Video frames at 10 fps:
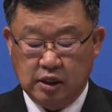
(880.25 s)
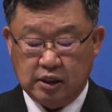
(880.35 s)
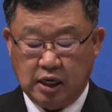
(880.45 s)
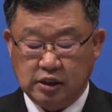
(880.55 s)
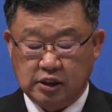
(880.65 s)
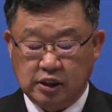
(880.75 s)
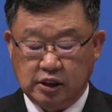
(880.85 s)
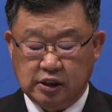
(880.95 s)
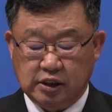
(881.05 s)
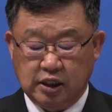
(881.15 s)
당시
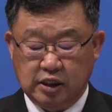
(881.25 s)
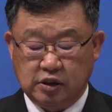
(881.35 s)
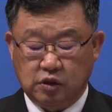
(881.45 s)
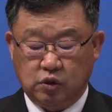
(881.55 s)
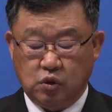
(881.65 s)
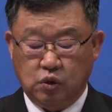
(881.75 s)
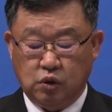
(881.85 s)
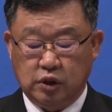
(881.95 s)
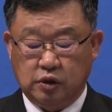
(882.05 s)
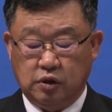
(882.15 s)
이스라엘에서
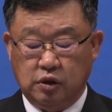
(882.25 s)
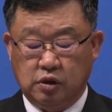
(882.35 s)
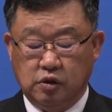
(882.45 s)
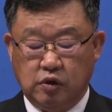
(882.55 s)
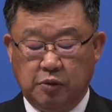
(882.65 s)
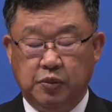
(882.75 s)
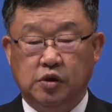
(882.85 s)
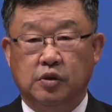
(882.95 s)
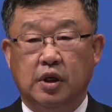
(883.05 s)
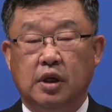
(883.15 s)
통용되던 그 화폐
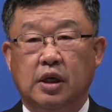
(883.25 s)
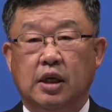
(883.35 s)
중에